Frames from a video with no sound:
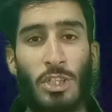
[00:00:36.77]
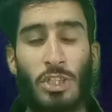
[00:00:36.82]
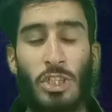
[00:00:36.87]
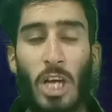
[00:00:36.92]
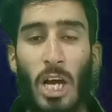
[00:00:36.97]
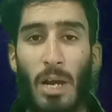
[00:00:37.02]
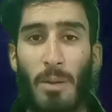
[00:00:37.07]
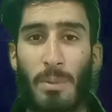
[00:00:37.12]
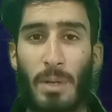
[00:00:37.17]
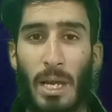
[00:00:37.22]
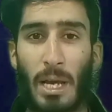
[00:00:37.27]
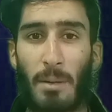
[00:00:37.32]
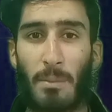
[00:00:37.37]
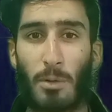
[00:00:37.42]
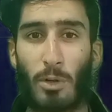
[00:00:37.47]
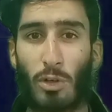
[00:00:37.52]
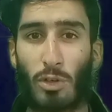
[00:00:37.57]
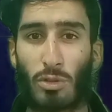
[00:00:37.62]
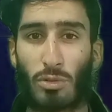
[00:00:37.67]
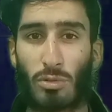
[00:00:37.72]
जहाँ भी आप
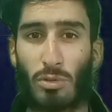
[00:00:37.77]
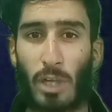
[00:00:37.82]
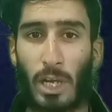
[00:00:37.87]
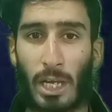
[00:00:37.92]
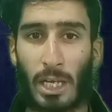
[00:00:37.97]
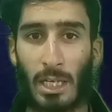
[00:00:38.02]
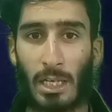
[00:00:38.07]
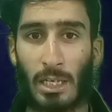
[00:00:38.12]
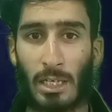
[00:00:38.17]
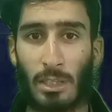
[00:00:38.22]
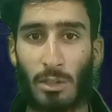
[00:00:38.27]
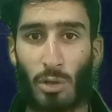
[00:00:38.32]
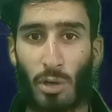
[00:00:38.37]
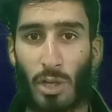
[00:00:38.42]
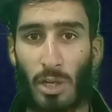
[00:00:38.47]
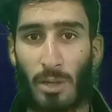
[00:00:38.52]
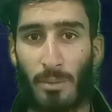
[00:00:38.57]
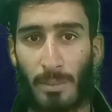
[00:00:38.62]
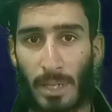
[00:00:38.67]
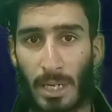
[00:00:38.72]
लोग देखेंगे तो
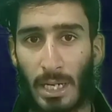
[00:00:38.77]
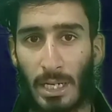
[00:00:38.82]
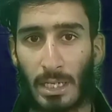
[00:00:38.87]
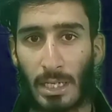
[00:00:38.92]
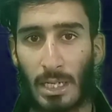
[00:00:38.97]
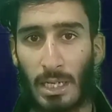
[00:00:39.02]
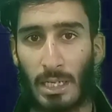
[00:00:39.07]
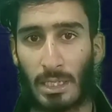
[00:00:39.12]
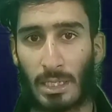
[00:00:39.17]
इमरान खान